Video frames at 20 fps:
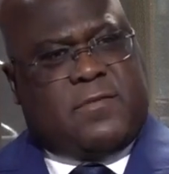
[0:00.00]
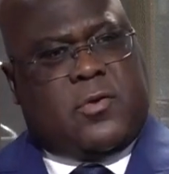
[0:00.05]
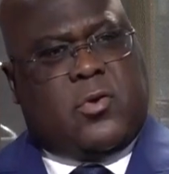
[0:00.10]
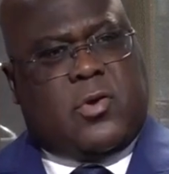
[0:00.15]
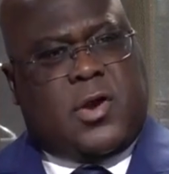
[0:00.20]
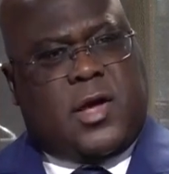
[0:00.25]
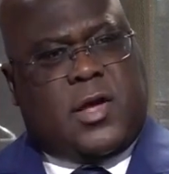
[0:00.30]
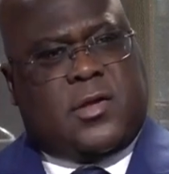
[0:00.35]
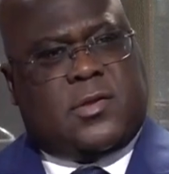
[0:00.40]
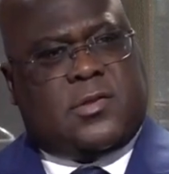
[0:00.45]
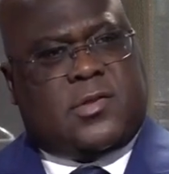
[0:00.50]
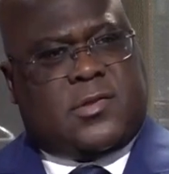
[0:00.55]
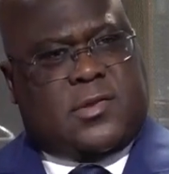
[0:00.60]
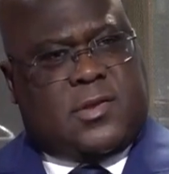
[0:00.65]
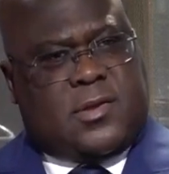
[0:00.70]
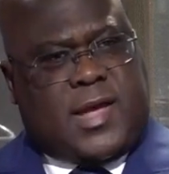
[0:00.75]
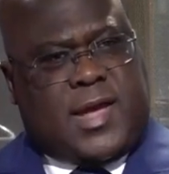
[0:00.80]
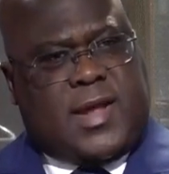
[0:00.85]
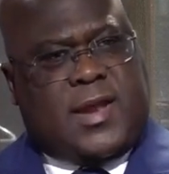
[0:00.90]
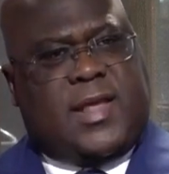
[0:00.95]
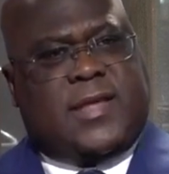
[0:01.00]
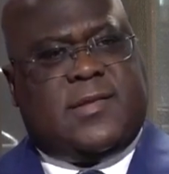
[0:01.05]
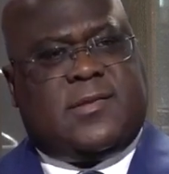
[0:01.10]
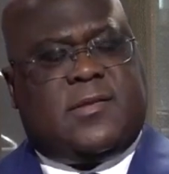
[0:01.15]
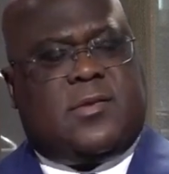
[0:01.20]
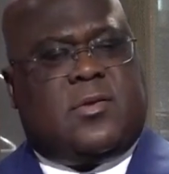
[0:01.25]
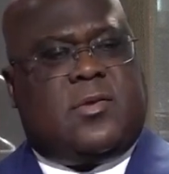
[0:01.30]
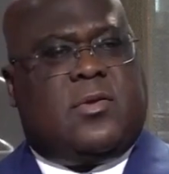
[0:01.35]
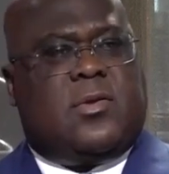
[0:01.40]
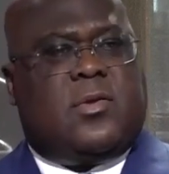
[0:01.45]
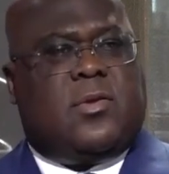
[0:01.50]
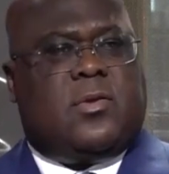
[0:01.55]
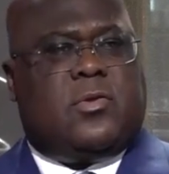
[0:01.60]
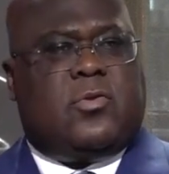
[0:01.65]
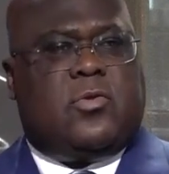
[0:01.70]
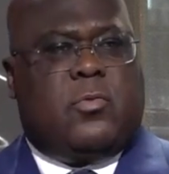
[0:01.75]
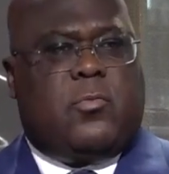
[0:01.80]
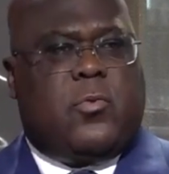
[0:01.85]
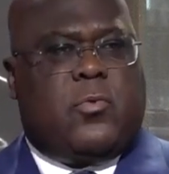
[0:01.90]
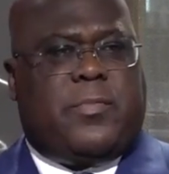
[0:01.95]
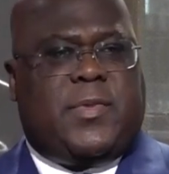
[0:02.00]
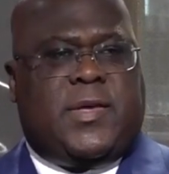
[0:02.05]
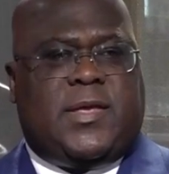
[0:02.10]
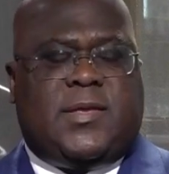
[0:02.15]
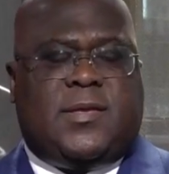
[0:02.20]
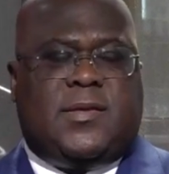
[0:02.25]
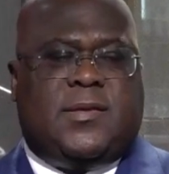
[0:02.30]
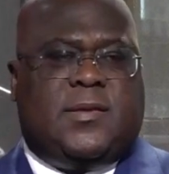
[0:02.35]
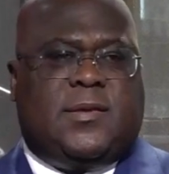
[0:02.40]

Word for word: violences à l'est de mon pays.